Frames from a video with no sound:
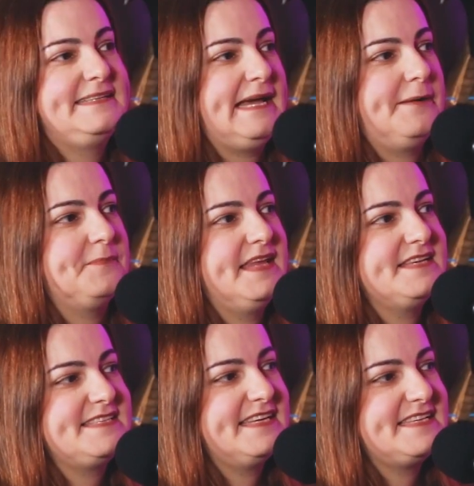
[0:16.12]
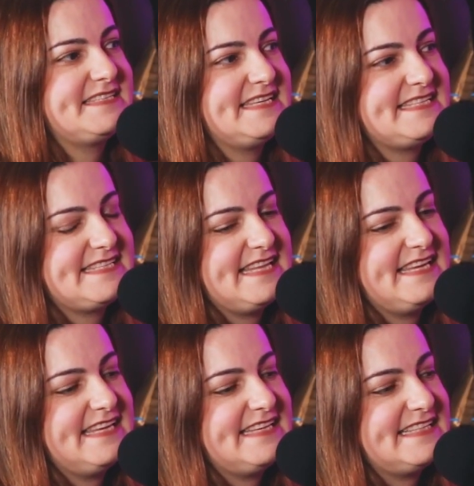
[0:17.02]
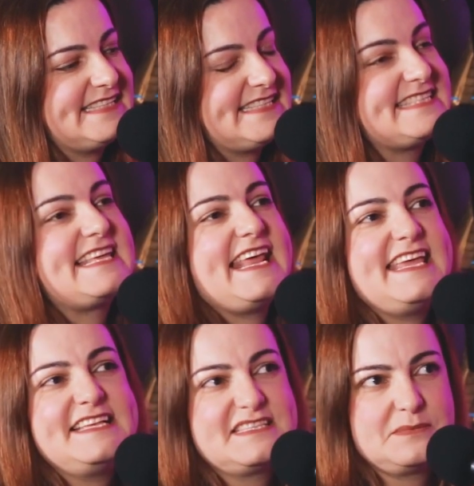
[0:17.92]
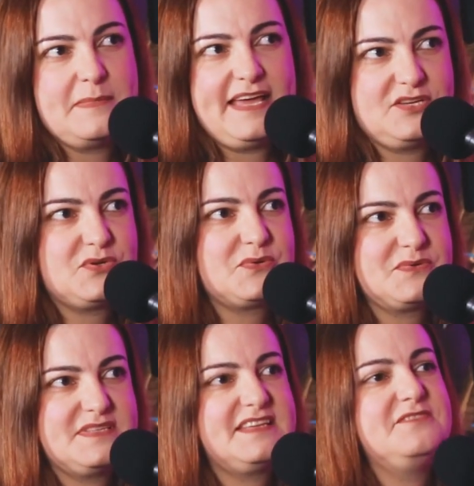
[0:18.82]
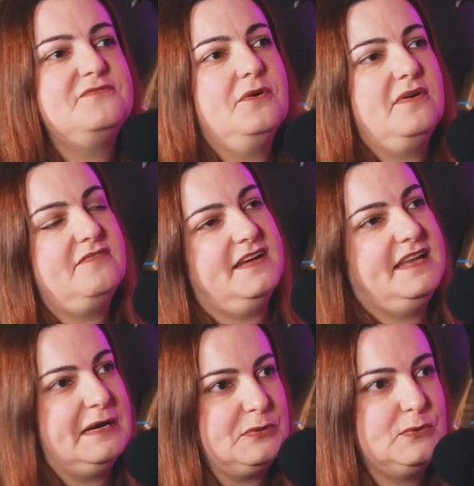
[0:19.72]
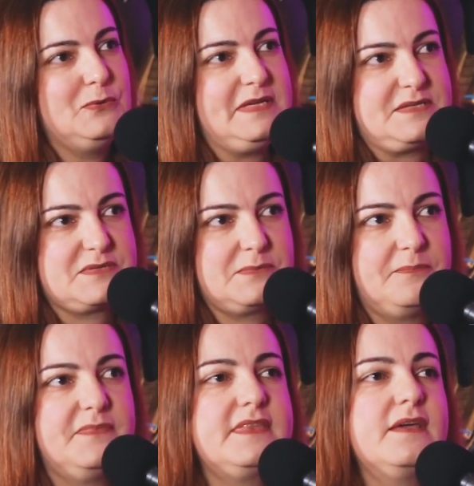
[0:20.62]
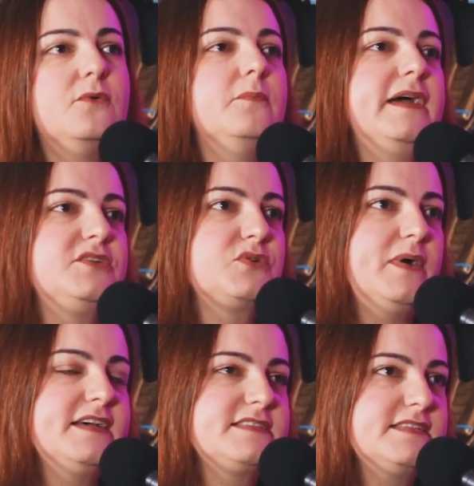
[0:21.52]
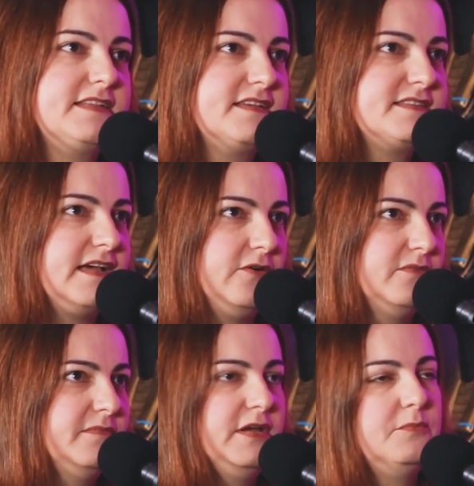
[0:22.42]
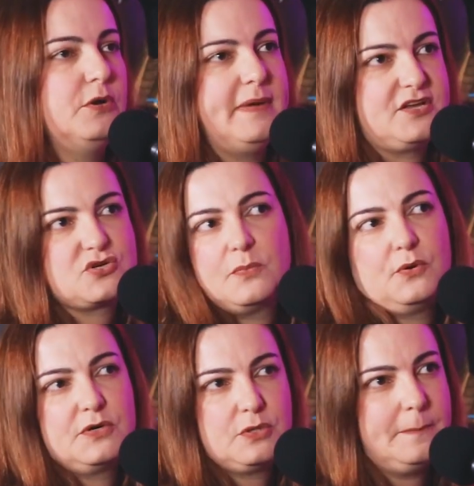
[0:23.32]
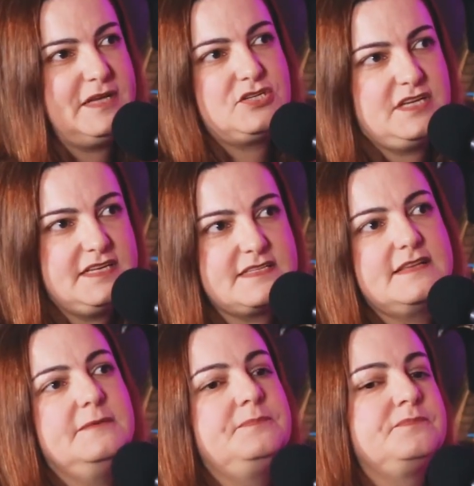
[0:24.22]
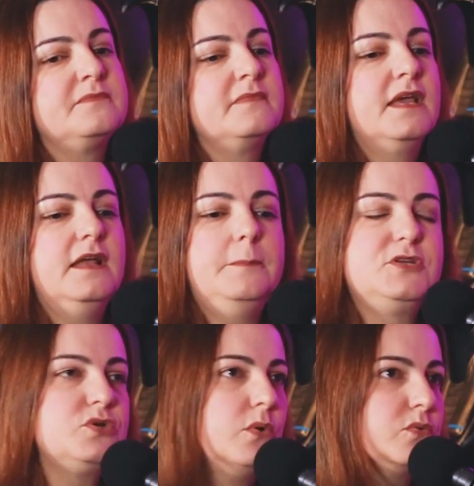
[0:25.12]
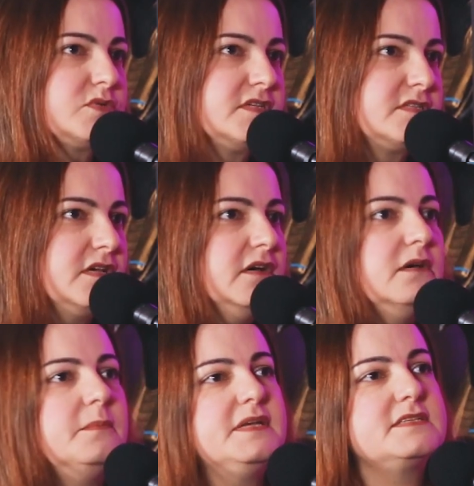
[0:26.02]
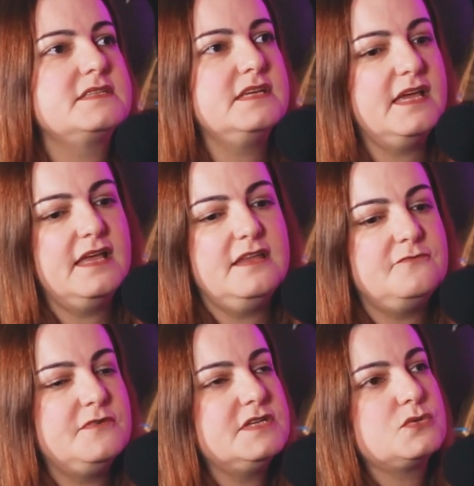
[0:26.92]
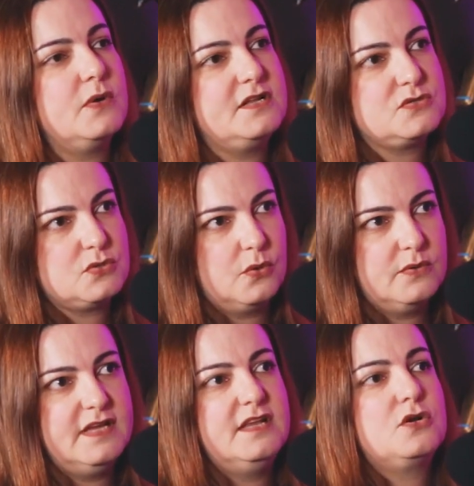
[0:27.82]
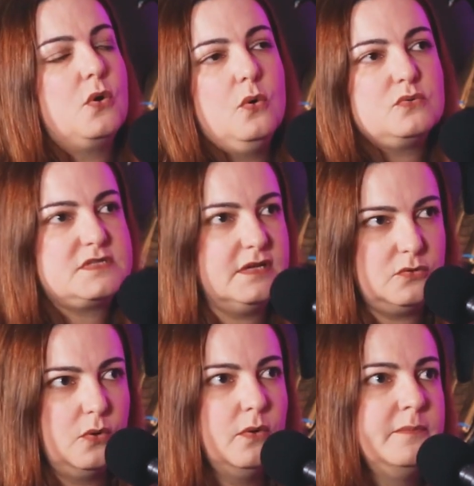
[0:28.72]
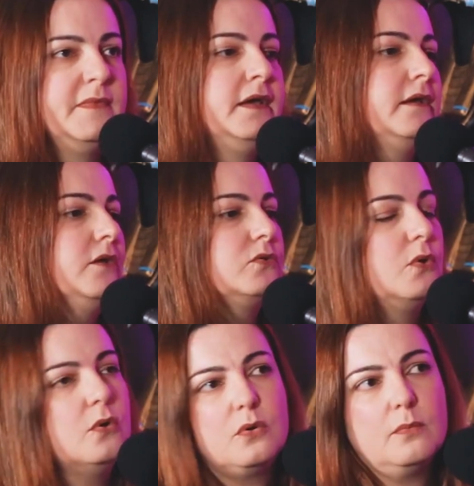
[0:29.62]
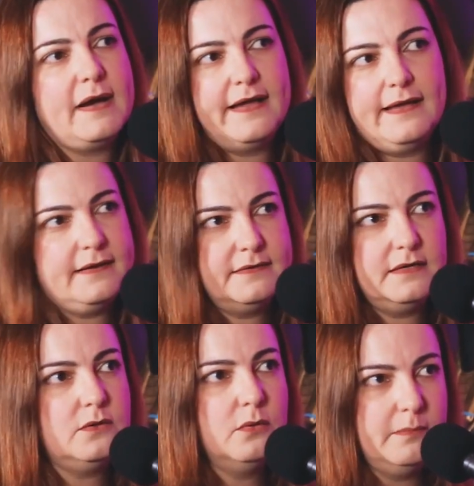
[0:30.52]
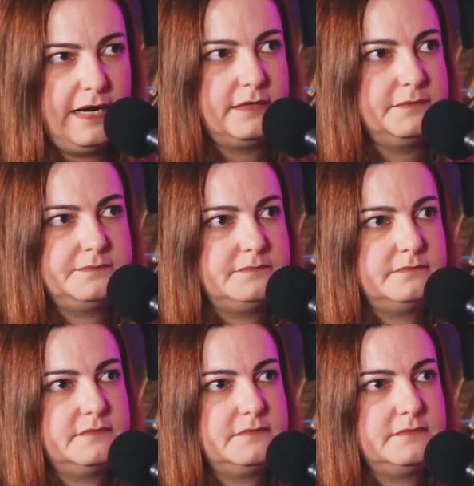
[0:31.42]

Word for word: Tá, é assim, existem três médicos que vão avaliar tudo isso. Então, um médico assistencial é meu médico, meu ortopedista, ele pediu alguns exames e ele visualizou e ele constatou que eu estou com uma hérnia lombar. Uhum.